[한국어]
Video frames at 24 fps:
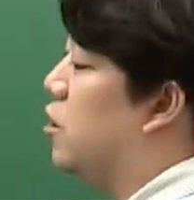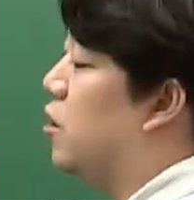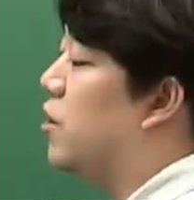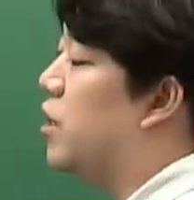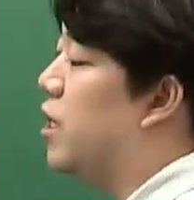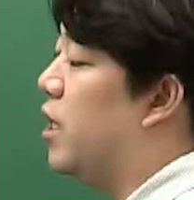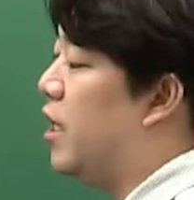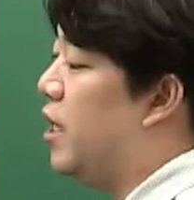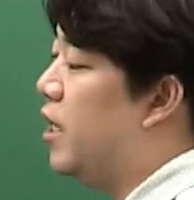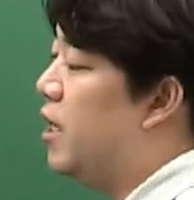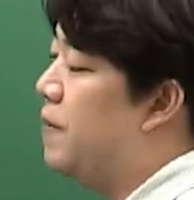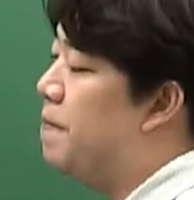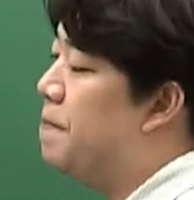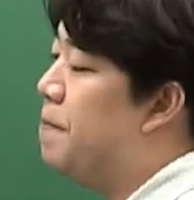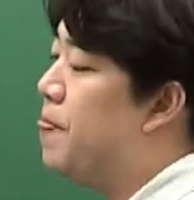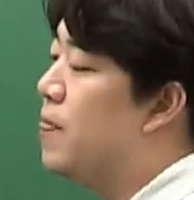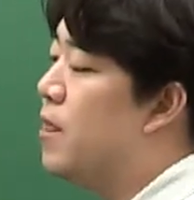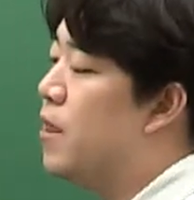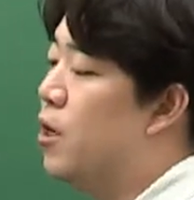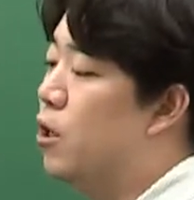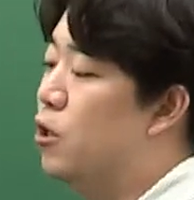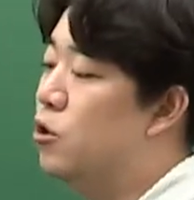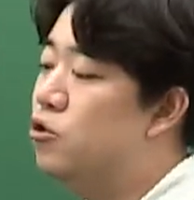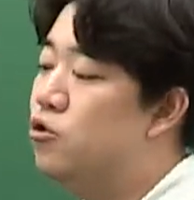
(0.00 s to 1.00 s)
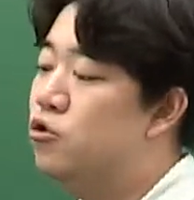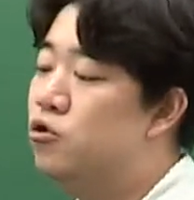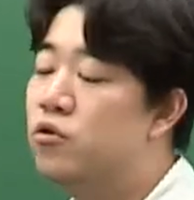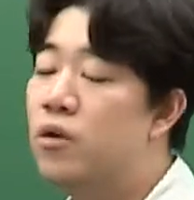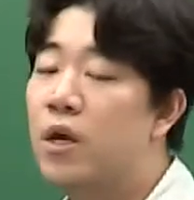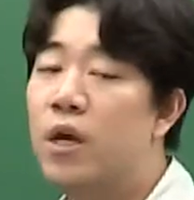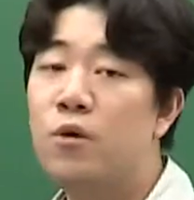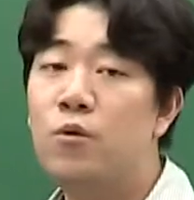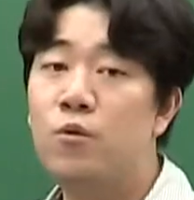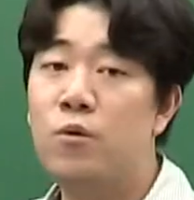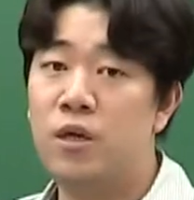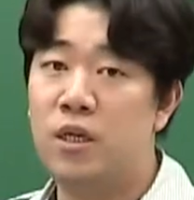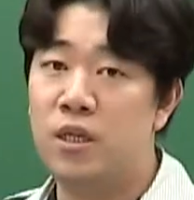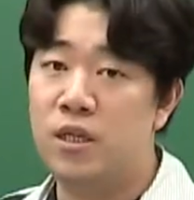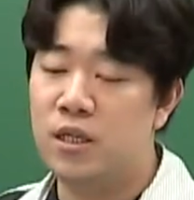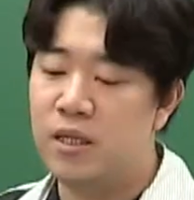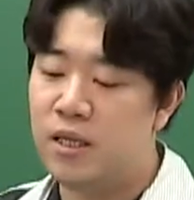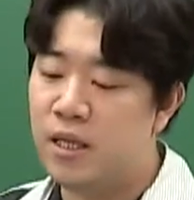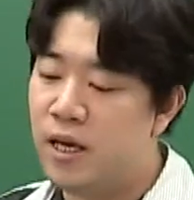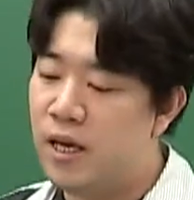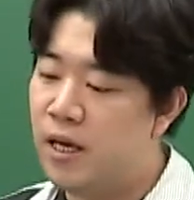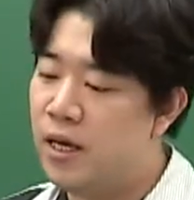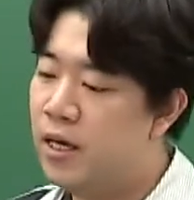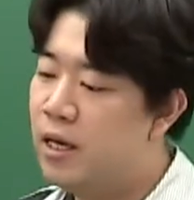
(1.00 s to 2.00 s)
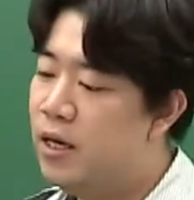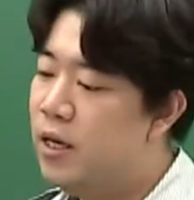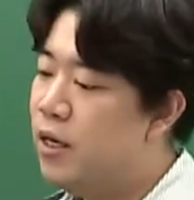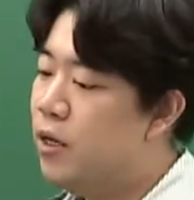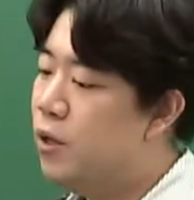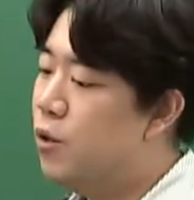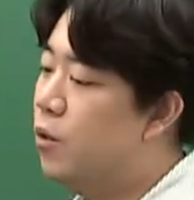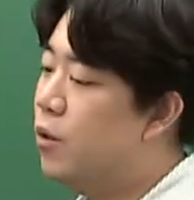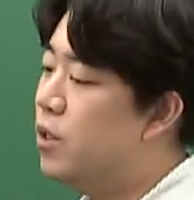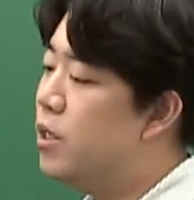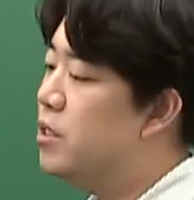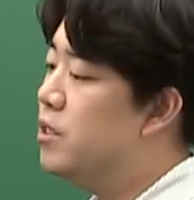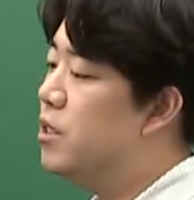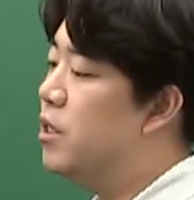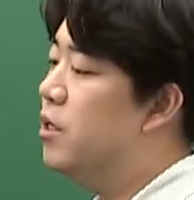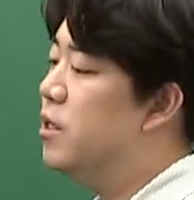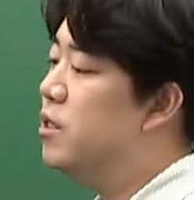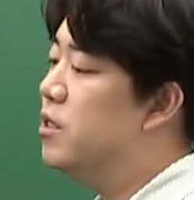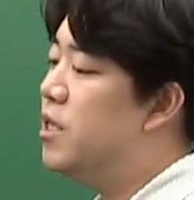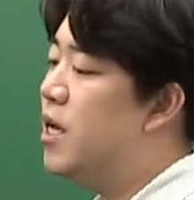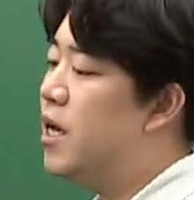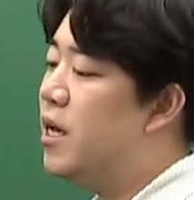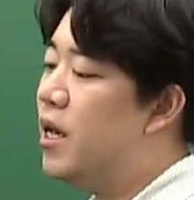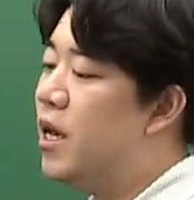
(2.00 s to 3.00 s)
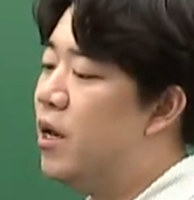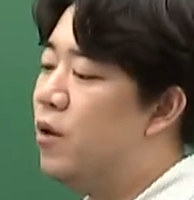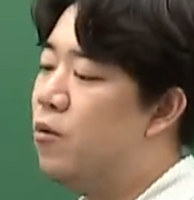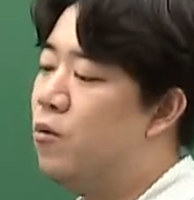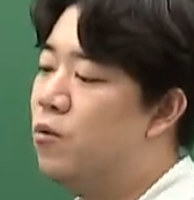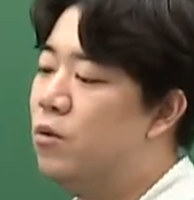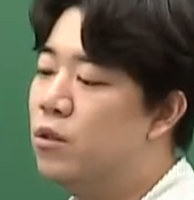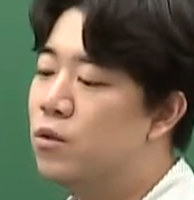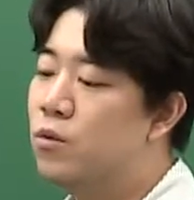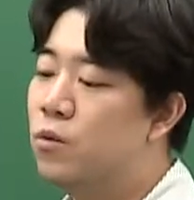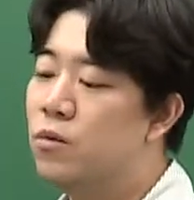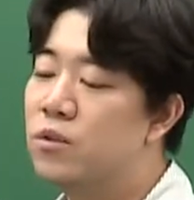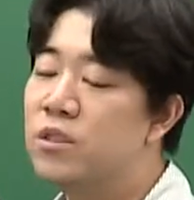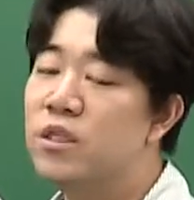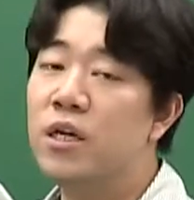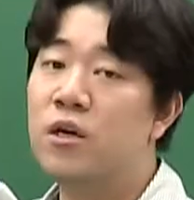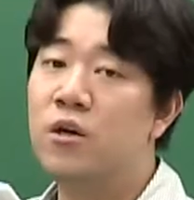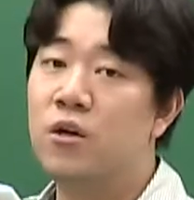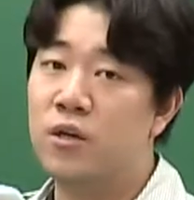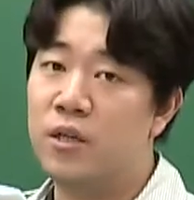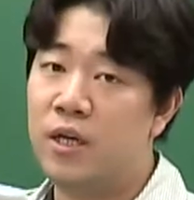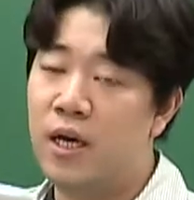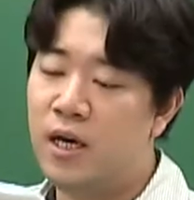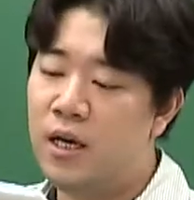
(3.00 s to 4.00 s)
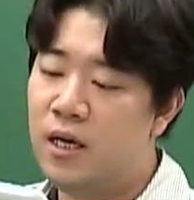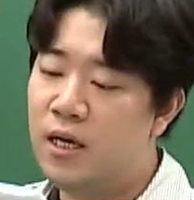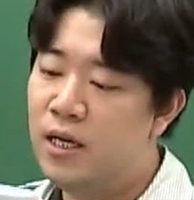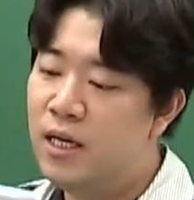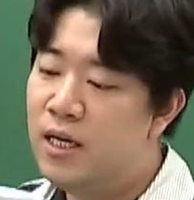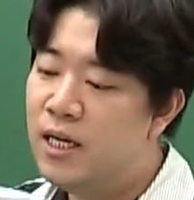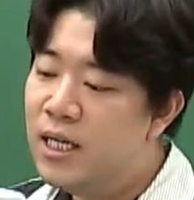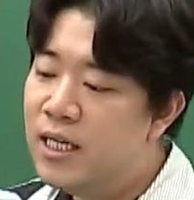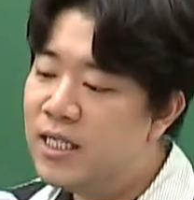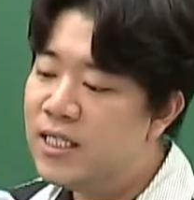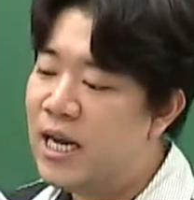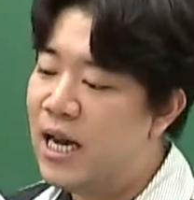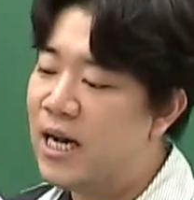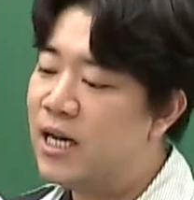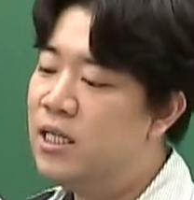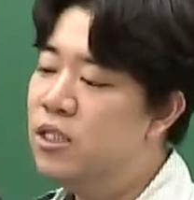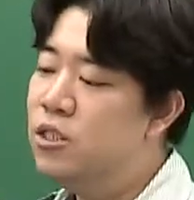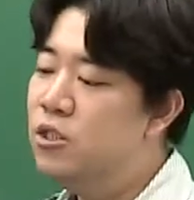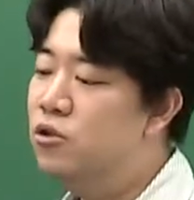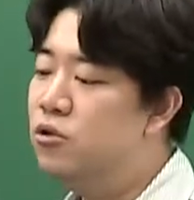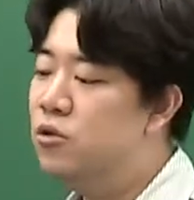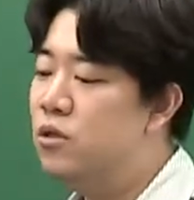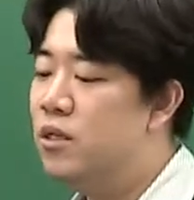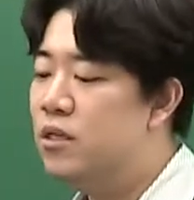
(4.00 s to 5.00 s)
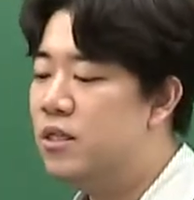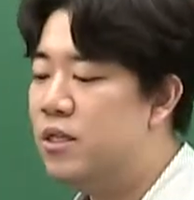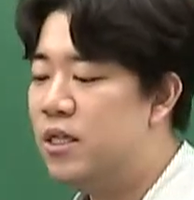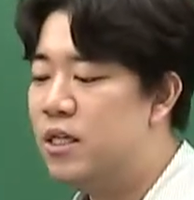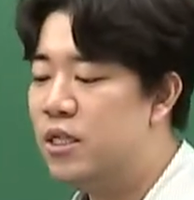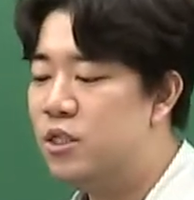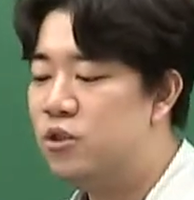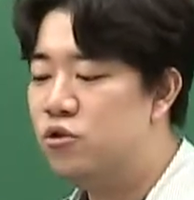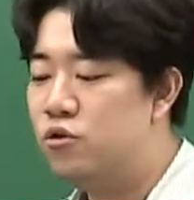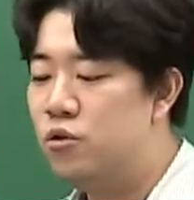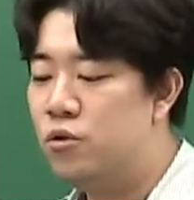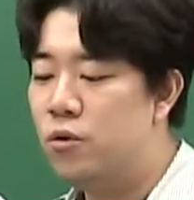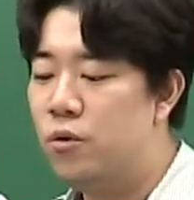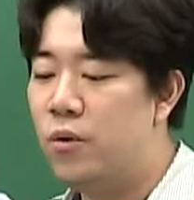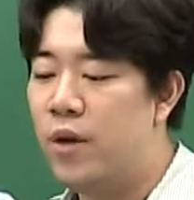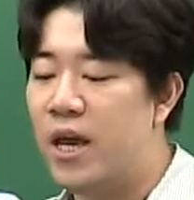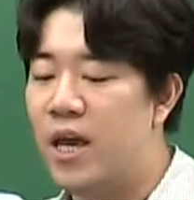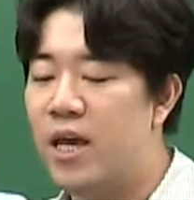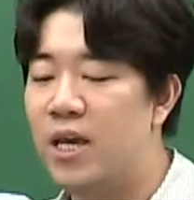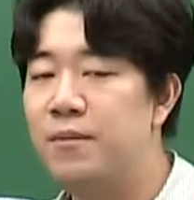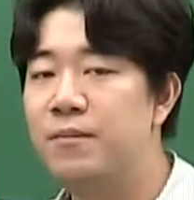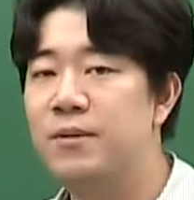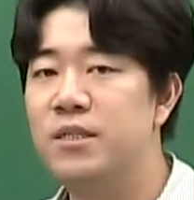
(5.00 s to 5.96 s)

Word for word: 적힌 12개 공이 있는데 여기서 3개 공을 동시에 꺼내 작은 수를 크기 순으로 A,